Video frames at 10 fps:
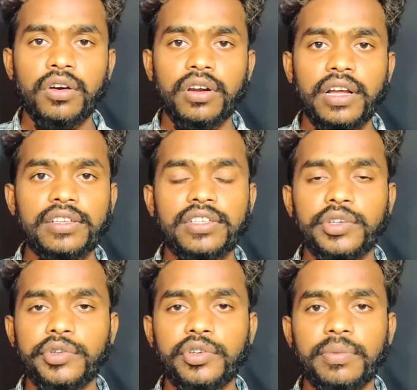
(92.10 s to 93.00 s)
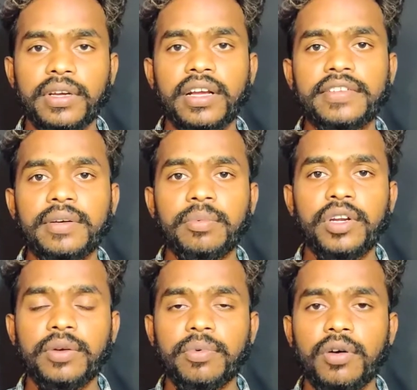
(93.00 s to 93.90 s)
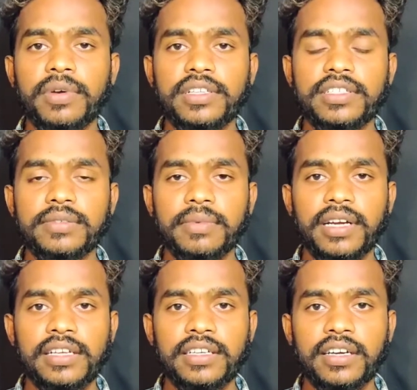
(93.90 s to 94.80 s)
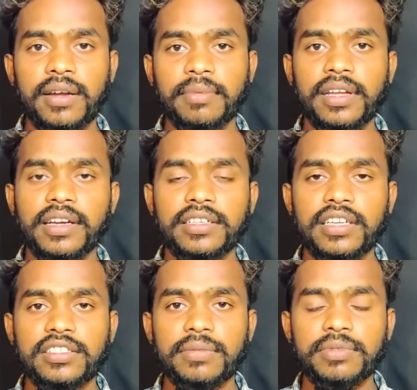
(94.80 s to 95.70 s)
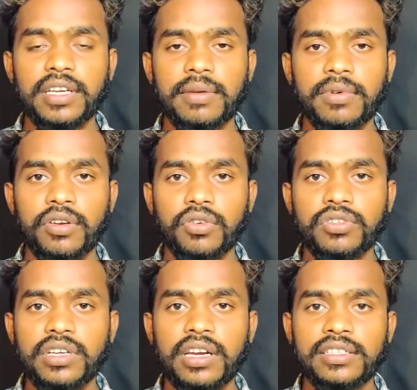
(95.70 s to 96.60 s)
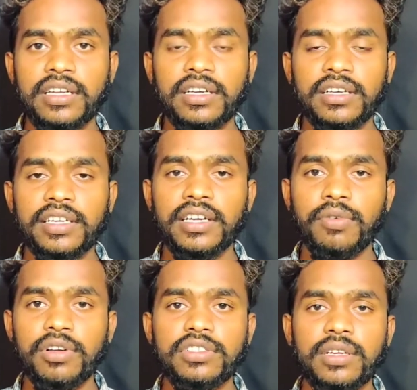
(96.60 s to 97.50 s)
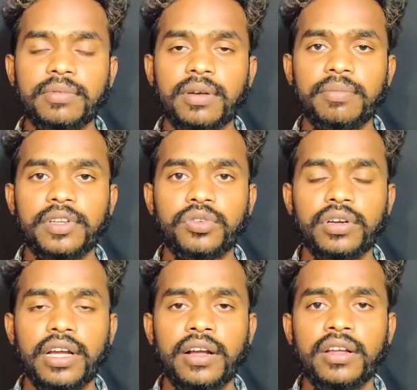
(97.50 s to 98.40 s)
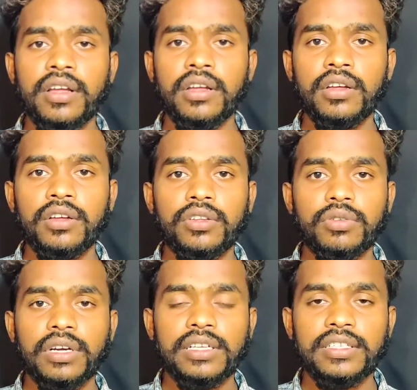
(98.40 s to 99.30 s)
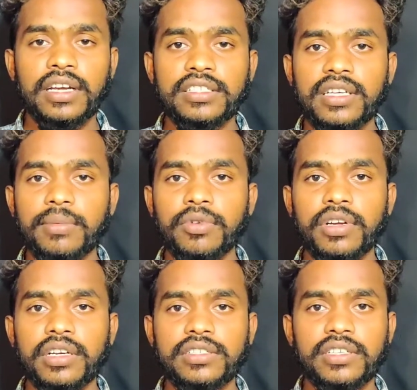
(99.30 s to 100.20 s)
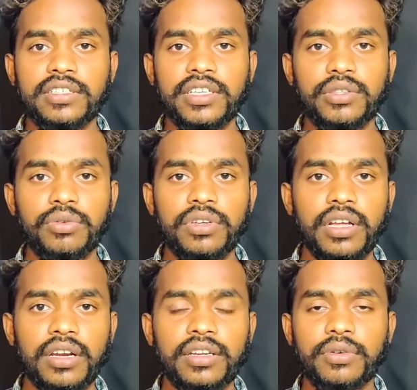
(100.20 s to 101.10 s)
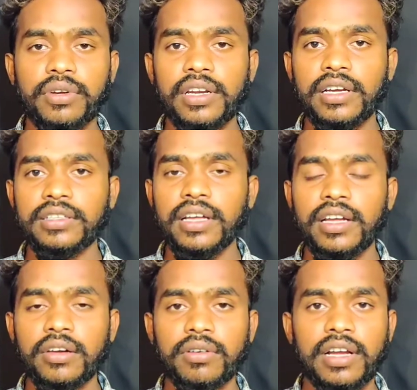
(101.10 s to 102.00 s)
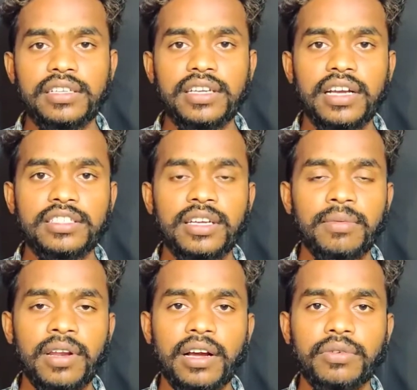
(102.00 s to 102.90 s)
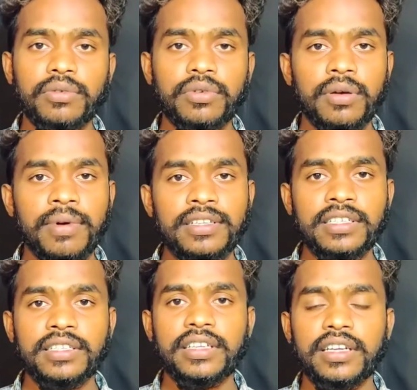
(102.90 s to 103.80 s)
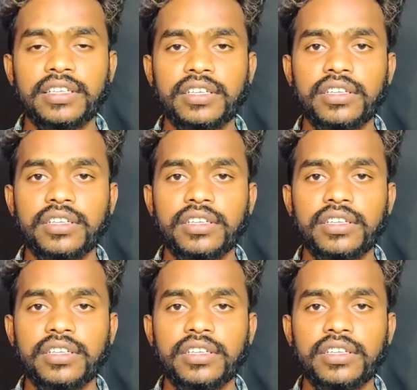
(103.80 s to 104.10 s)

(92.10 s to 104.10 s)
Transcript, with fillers: और गैस यूट्यूब एक ऐसा प्लेटफॉर्म है जिसमें गैस अगर आपका एक हज़ार सब्सक्राइबर और चार हज़ार घंटे का वॉच टाइम कम्प्लीट हो गया तो गैस यहाँ से आपको एडसेंस के थ्रू अर्निंग होने लगता है और गैस यहाँ से आप लाखों कमा सकते हैं